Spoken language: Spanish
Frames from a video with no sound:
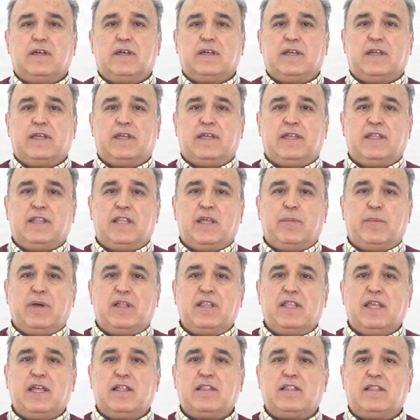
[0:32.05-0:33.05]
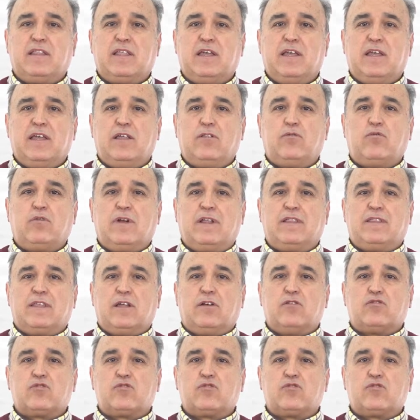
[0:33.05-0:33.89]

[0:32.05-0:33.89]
eh, independiente, durante